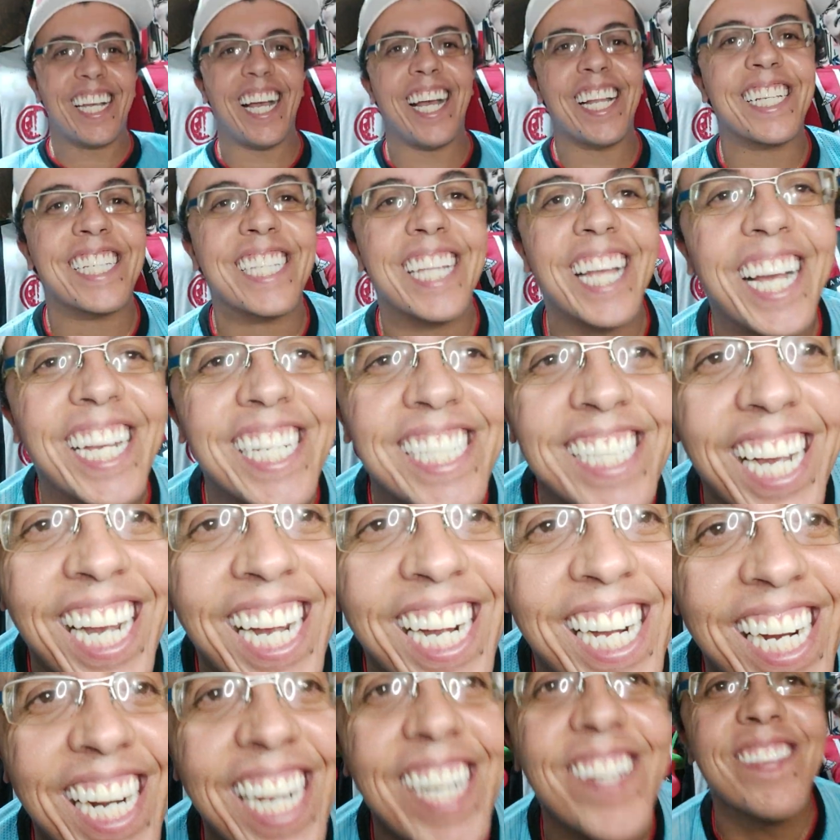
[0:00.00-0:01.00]
já tá
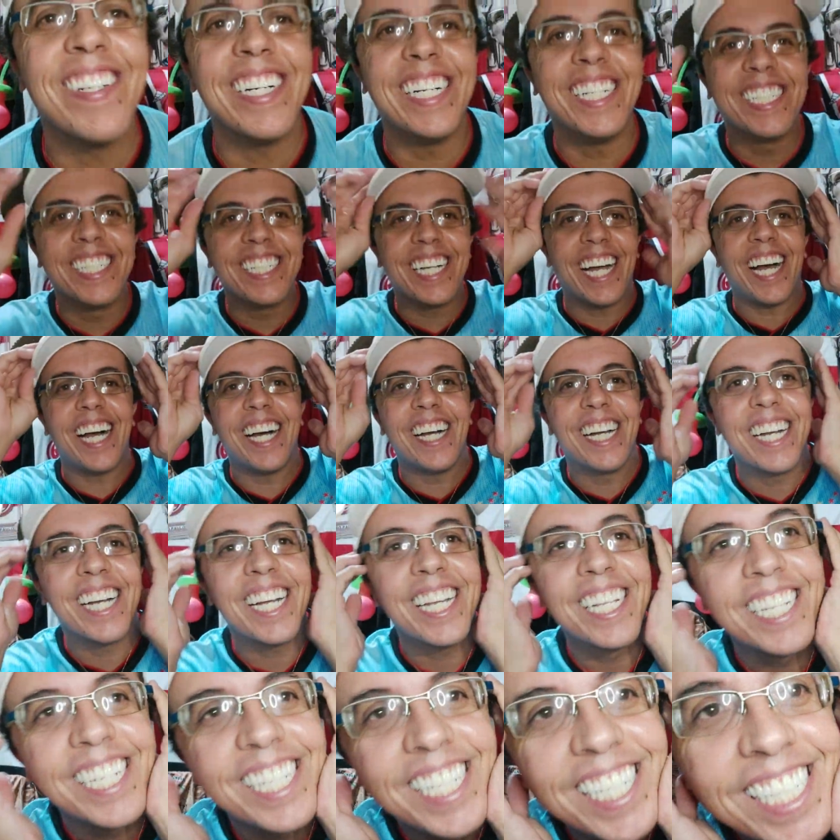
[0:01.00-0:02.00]
já gravando, já?